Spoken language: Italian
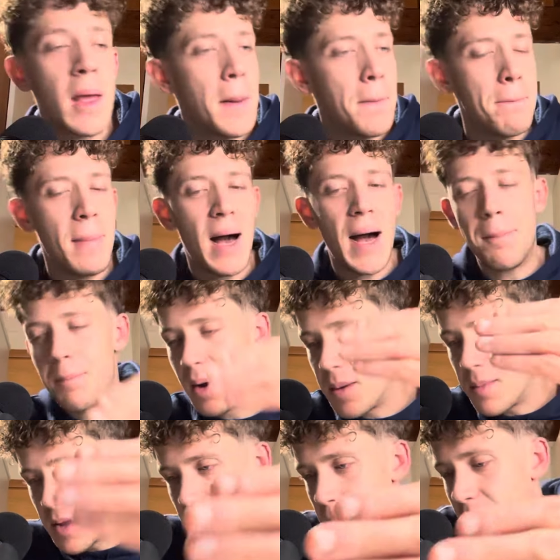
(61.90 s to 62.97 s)
Ma
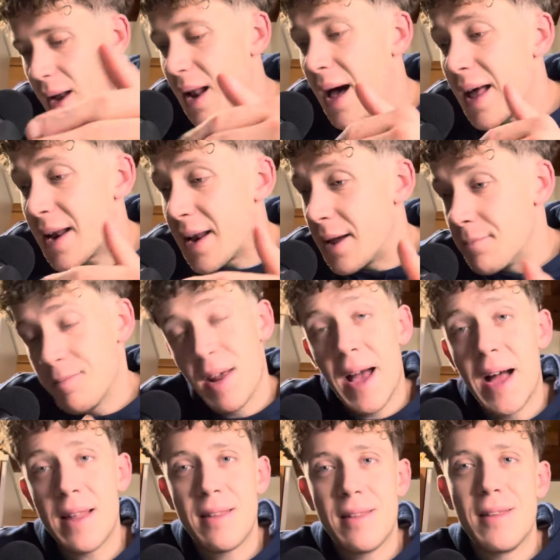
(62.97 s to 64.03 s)
prima di parlarne,
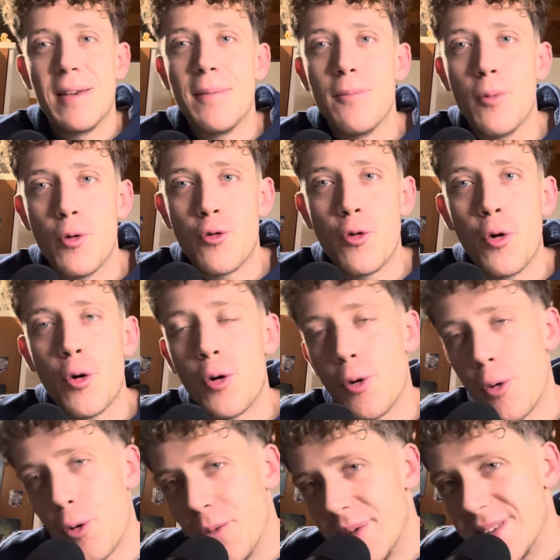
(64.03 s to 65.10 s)
ragazzi,
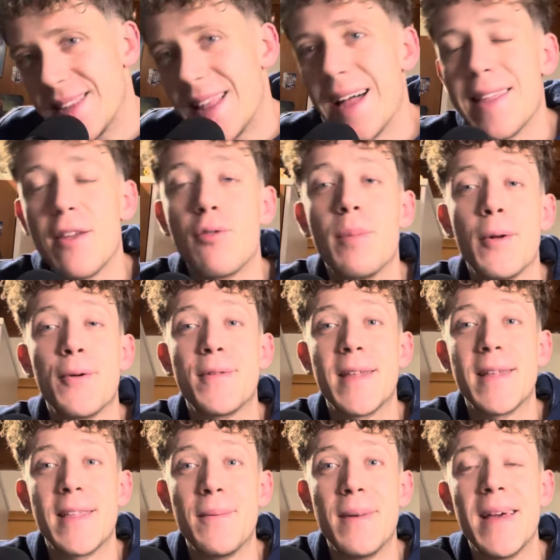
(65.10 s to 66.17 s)
buongiorno, come state? Spero
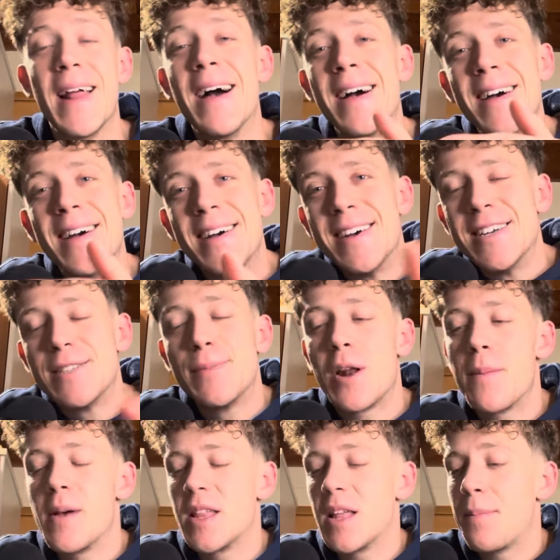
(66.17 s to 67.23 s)
stiate bene, spero
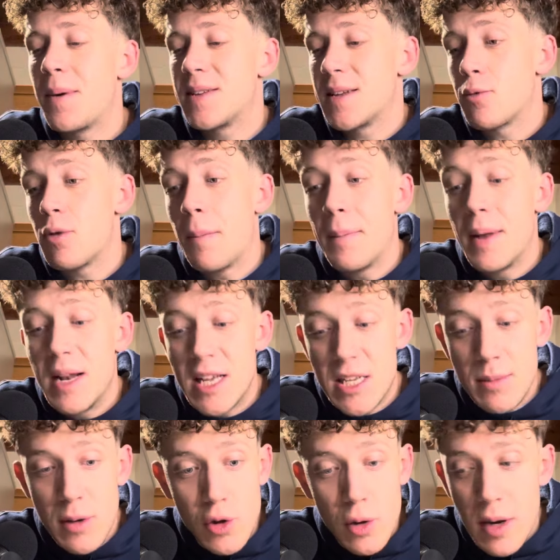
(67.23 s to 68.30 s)
abbiate passato una
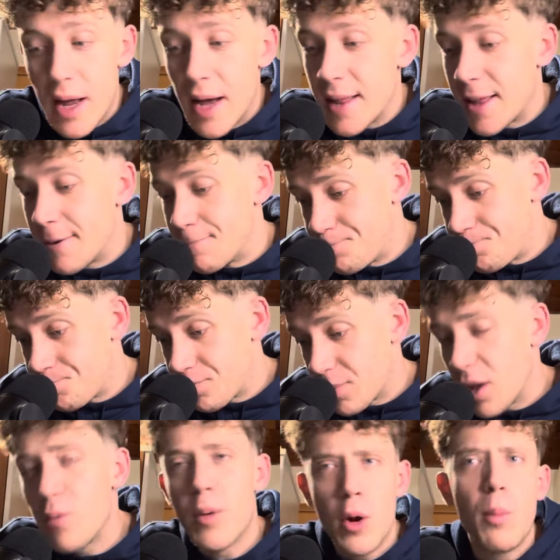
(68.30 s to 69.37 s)
bellissima giornata,
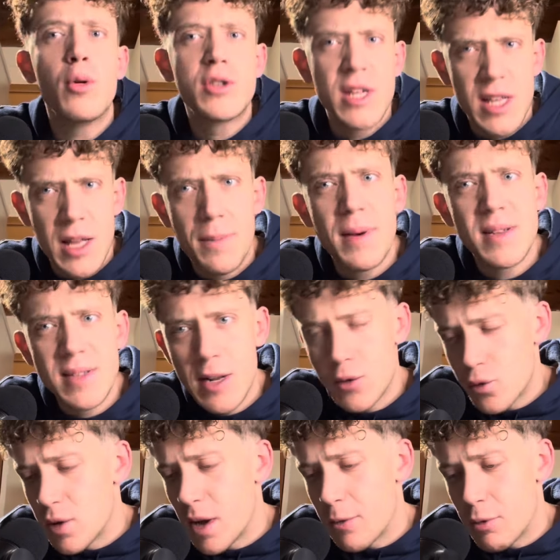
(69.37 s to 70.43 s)
spero possiate passare,
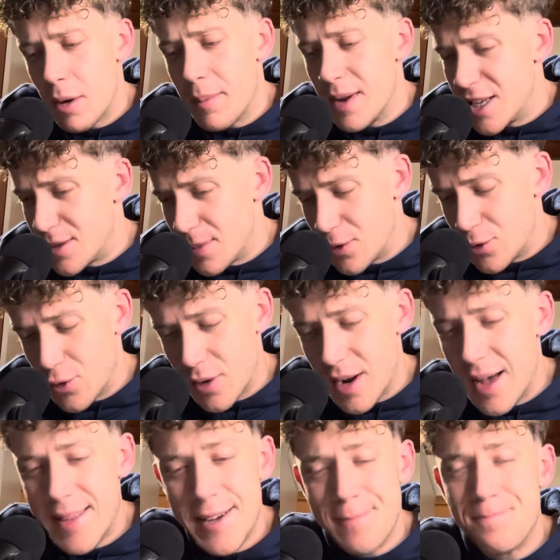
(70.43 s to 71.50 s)
scusate, una bellissima
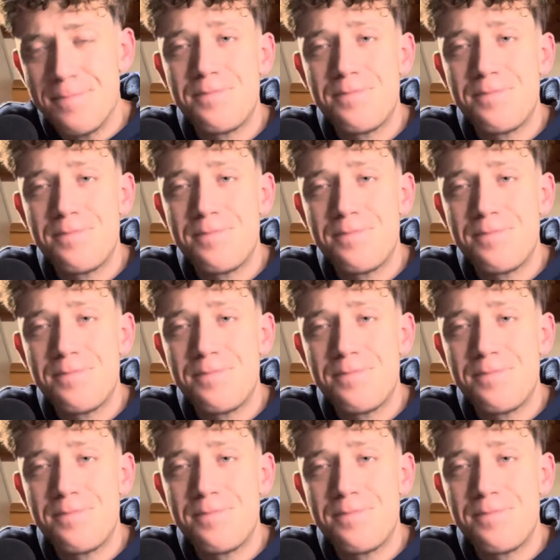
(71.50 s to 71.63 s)
giornata.